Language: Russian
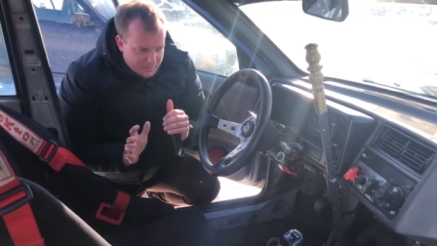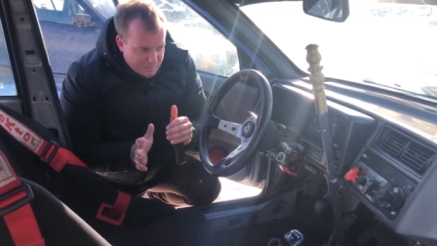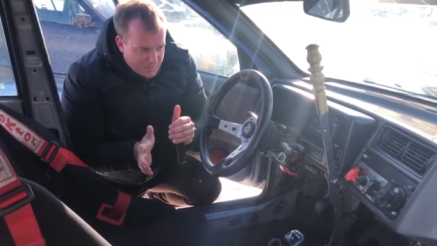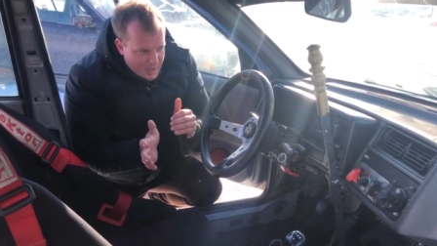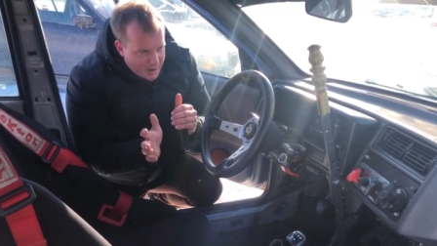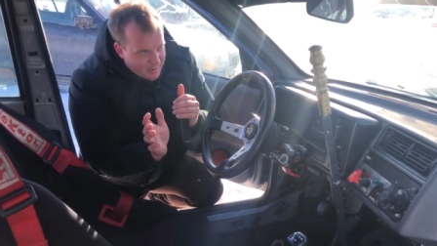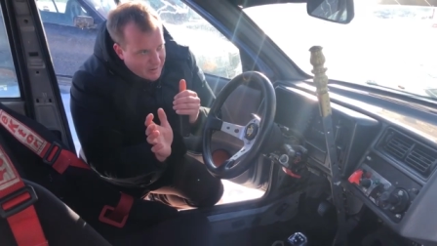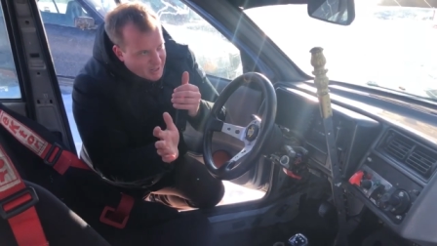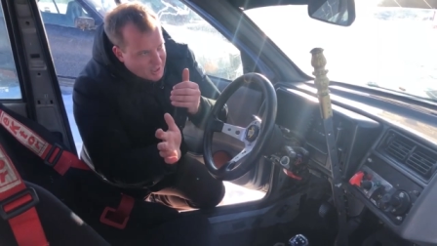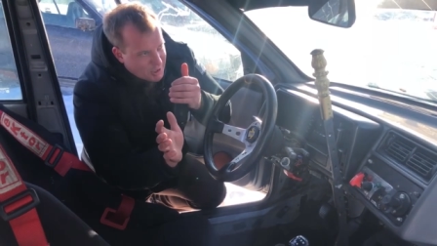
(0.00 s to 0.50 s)

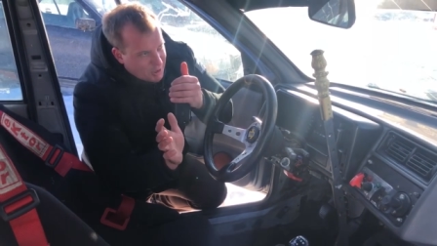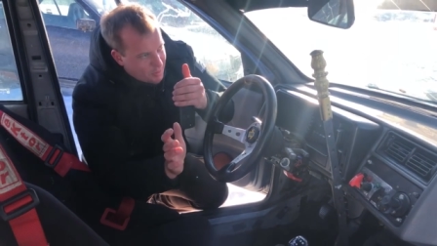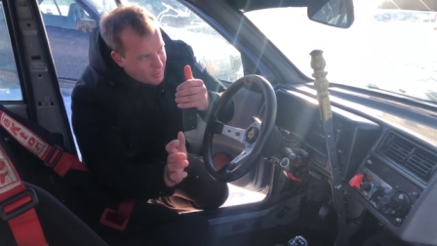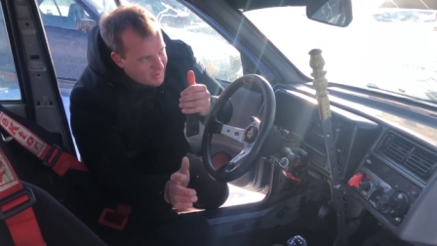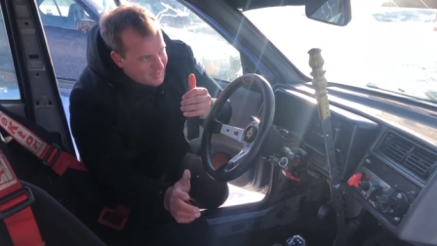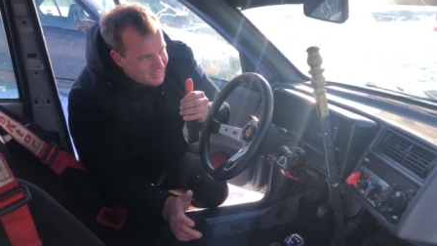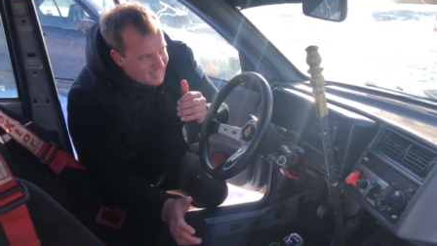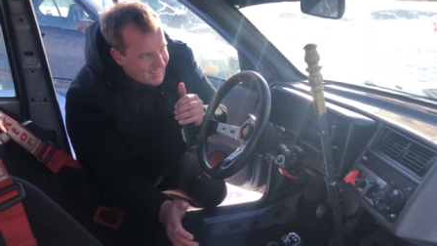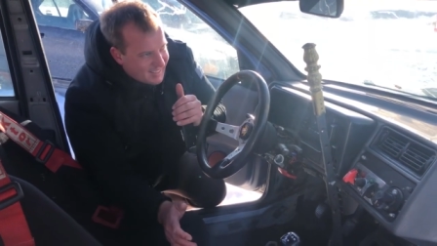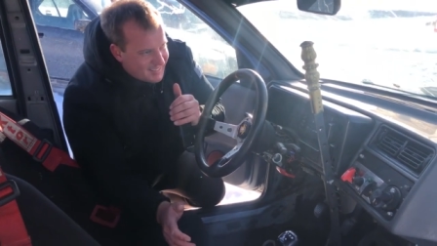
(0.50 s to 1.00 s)
первое, что
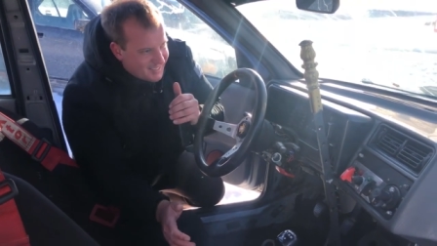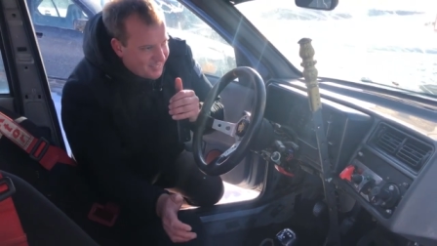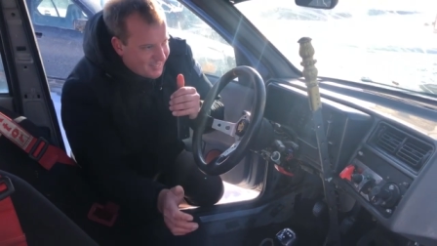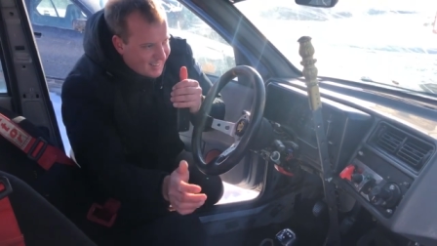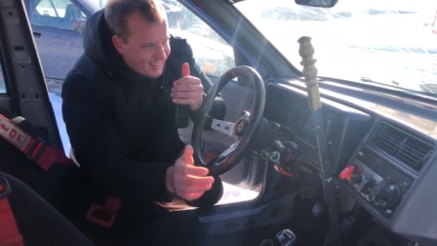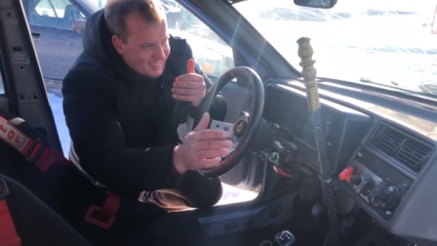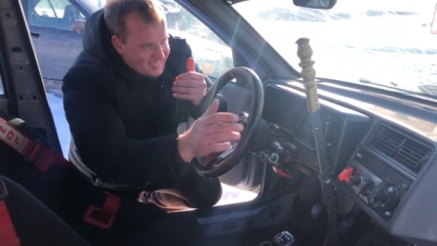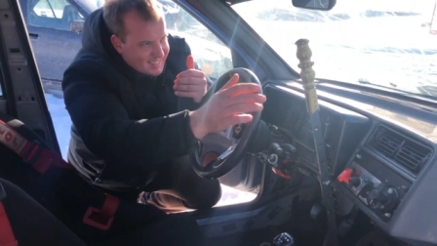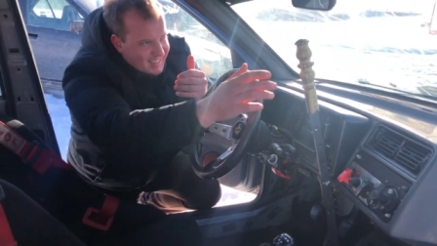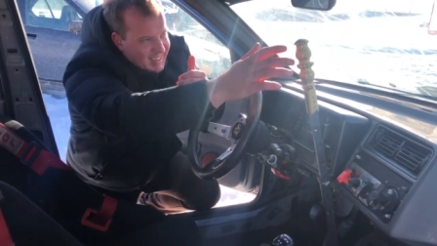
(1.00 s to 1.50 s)
бросается в
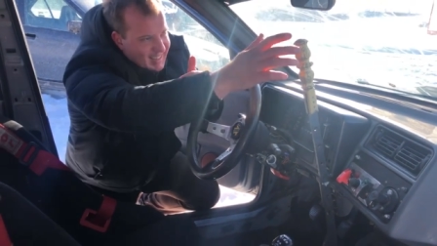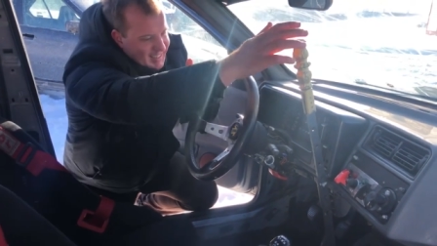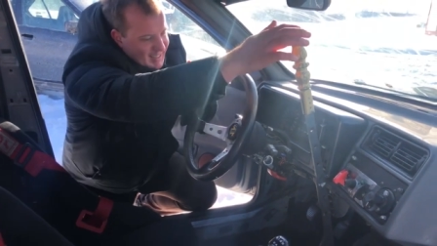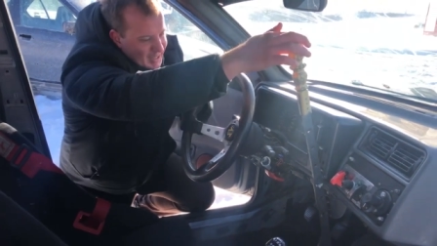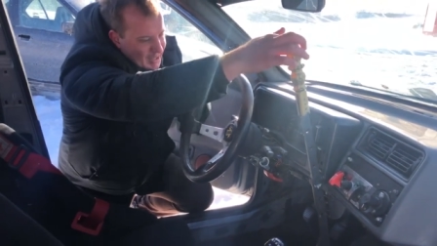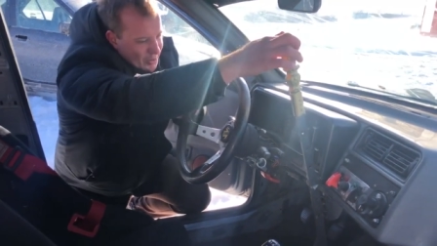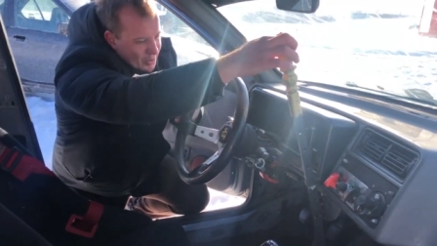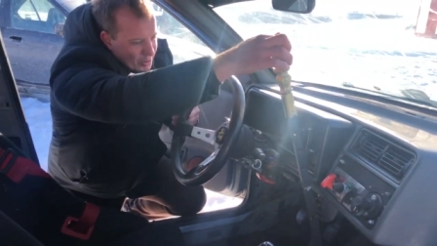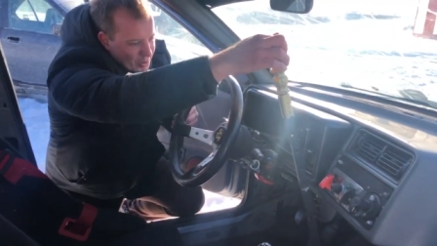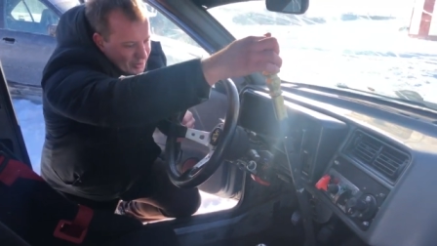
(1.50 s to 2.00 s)
глаза, это
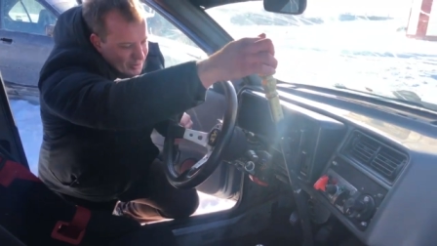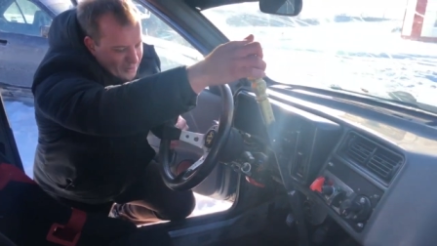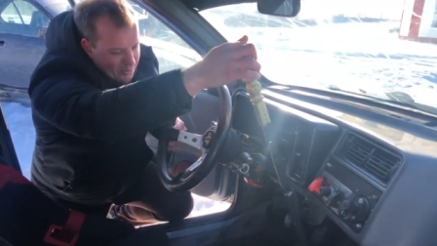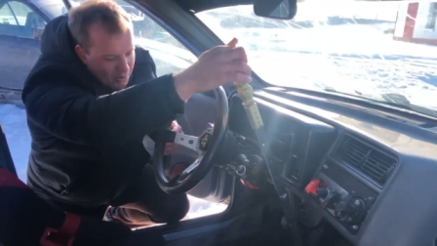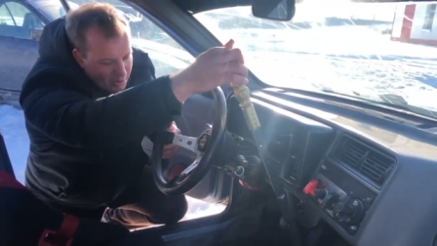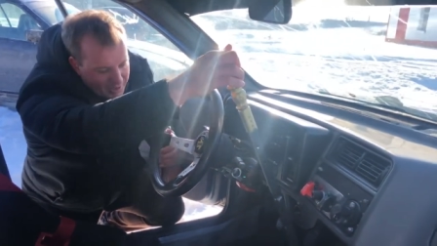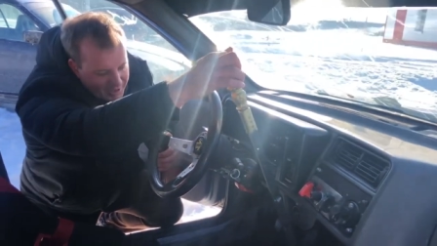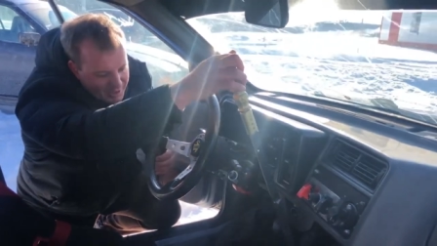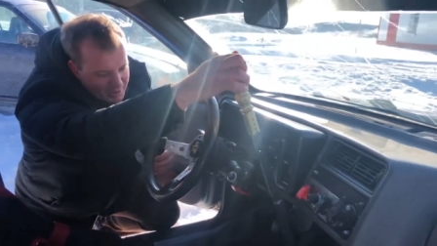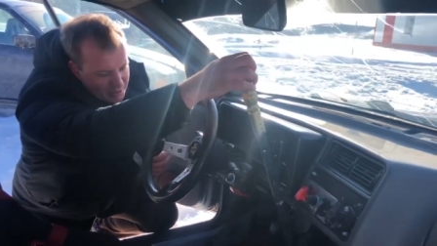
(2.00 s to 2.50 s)

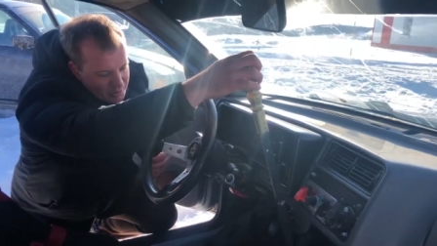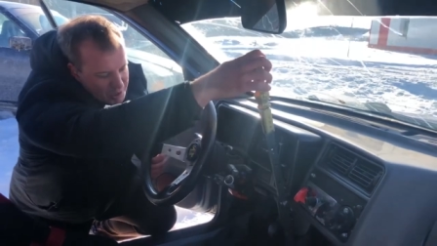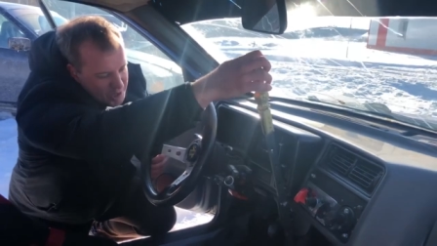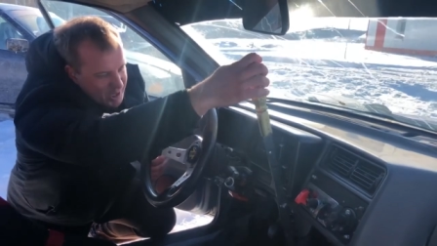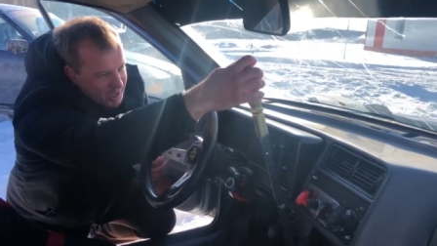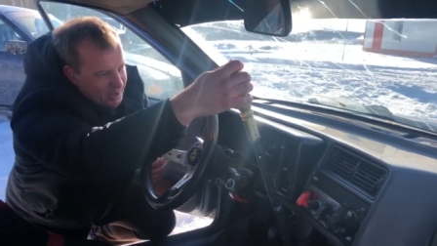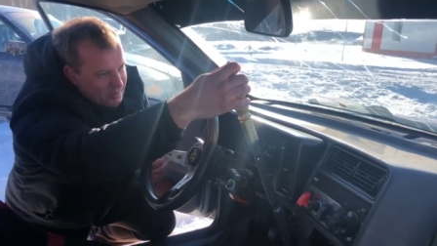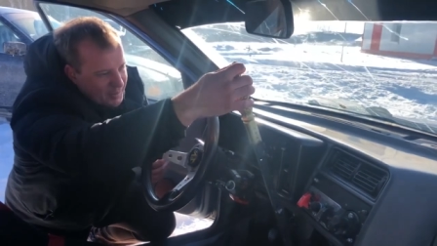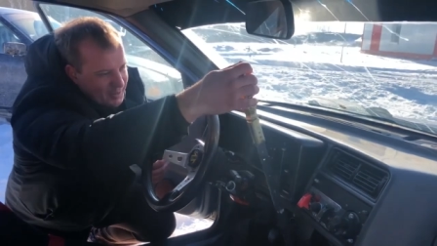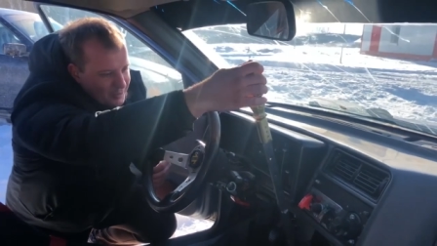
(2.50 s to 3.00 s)
олдскульный
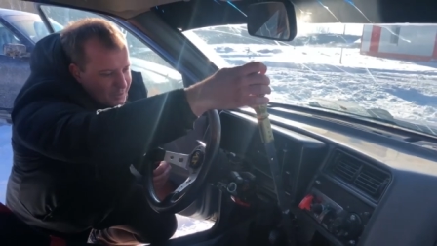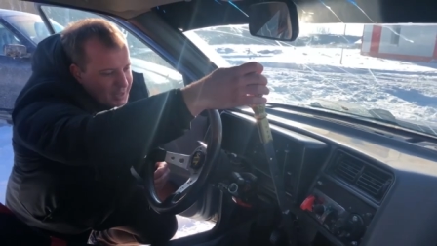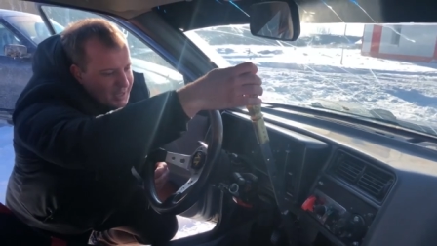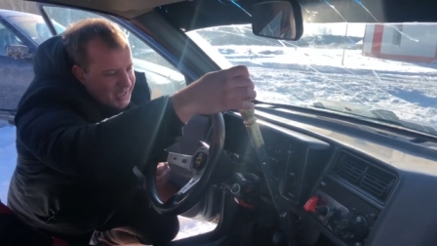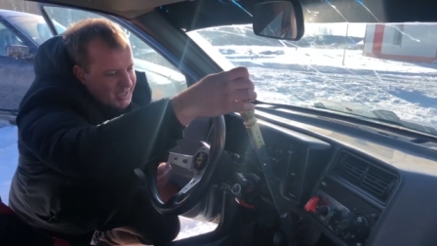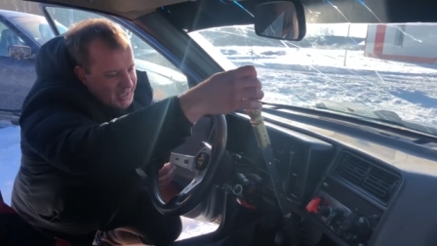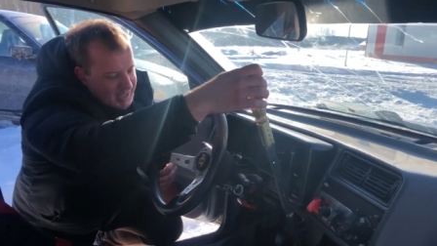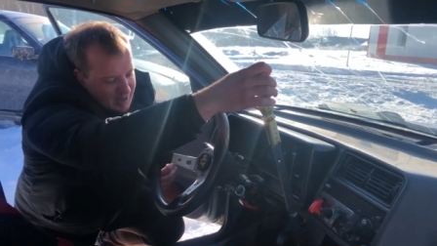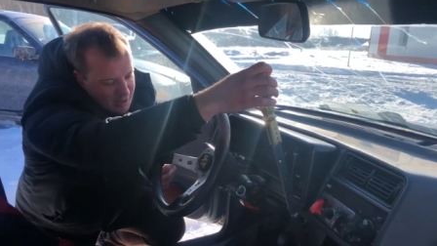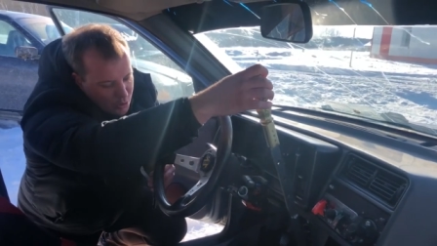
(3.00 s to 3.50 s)
ручник.
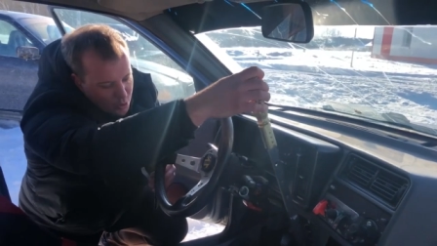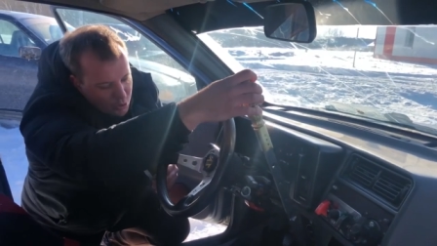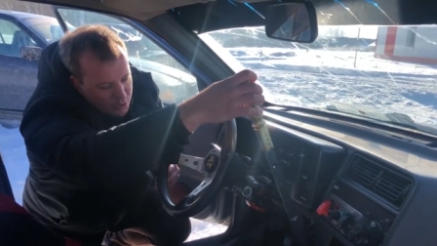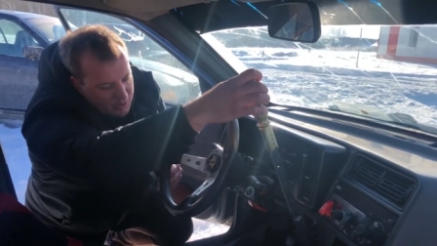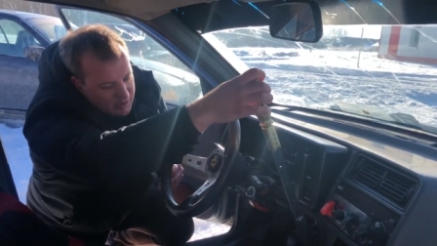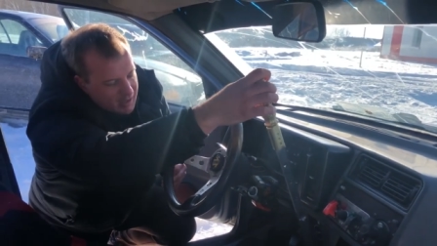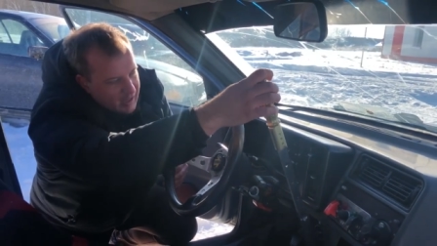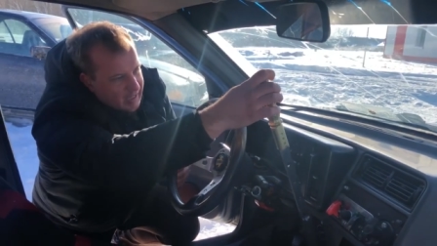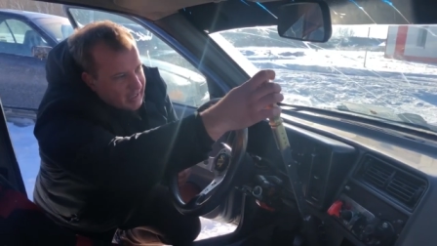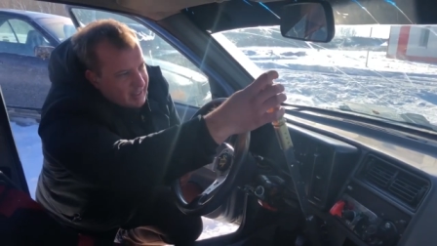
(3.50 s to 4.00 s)
Посмотрите, какой
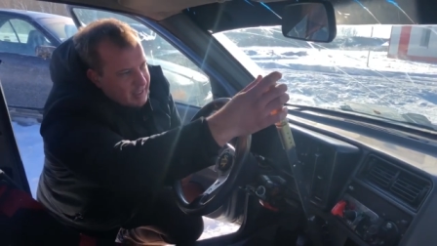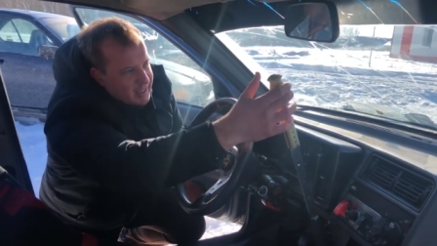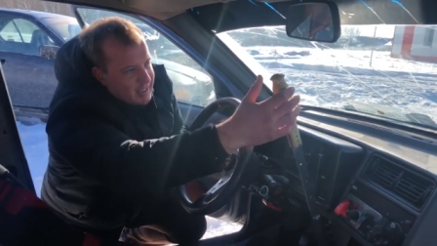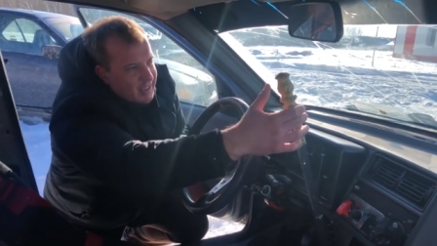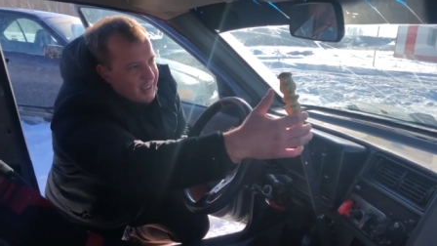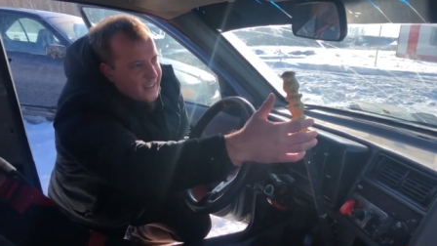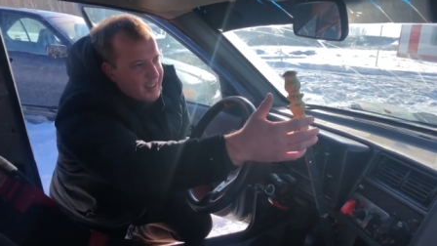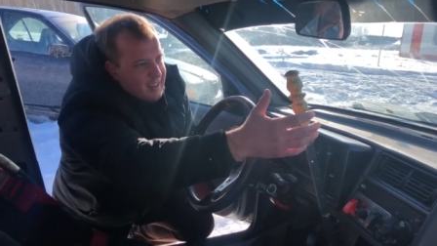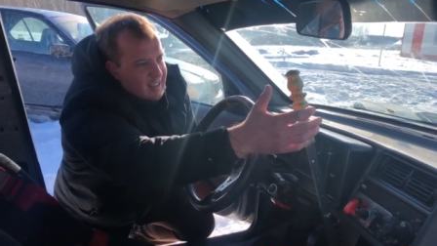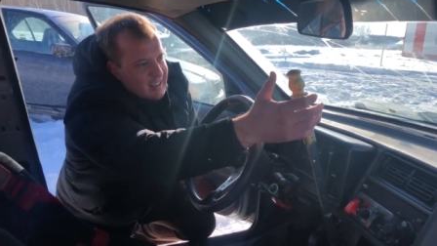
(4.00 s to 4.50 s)
он
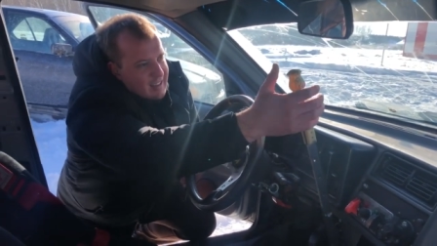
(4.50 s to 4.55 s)
длинный.